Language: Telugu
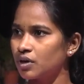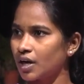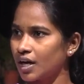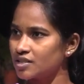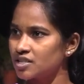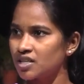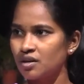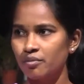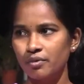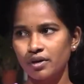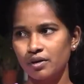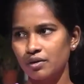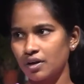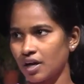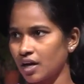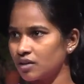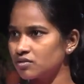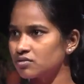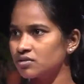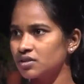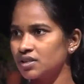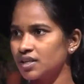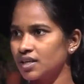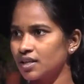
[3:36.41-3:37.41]
రాజ్యాంగంలో
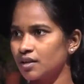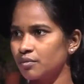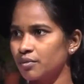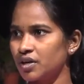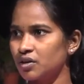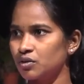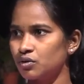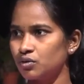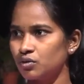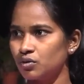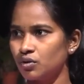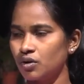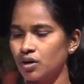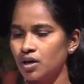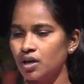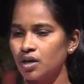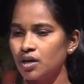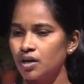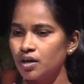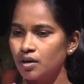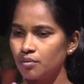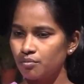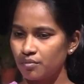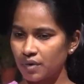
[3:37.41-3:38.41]
రాసింది కదా మాకు
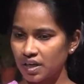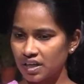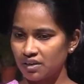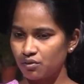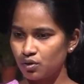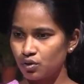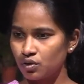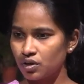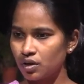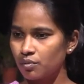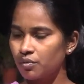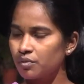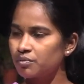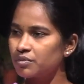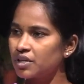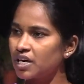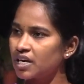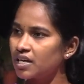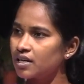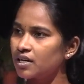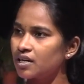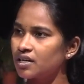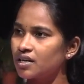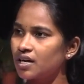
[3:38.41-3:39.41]
మాకు ఇవి ఉంటే మేము
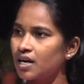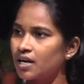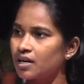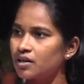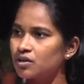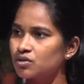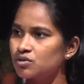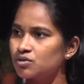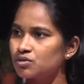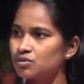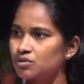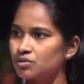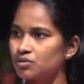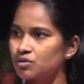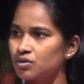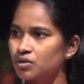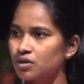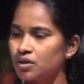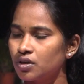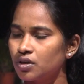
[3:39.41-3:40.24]
ధైర్యంగా అడగచ్చు